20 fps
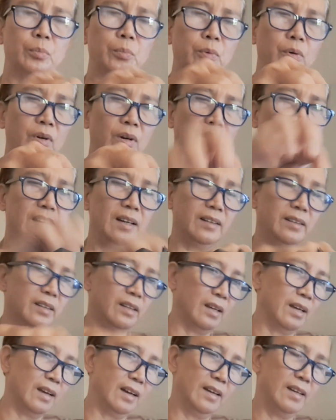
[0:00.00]
ito ang
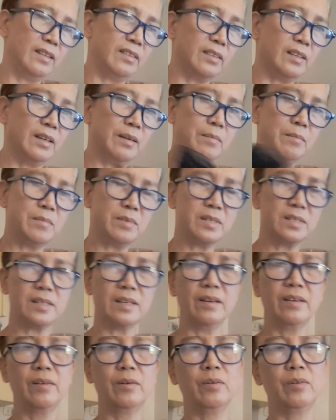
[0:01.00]
ating items.
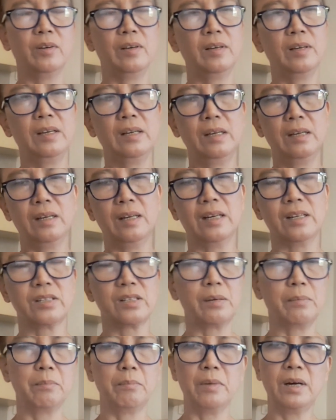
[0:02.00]

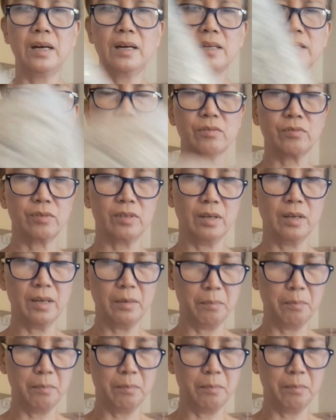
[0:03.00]
Kasyang box, hindi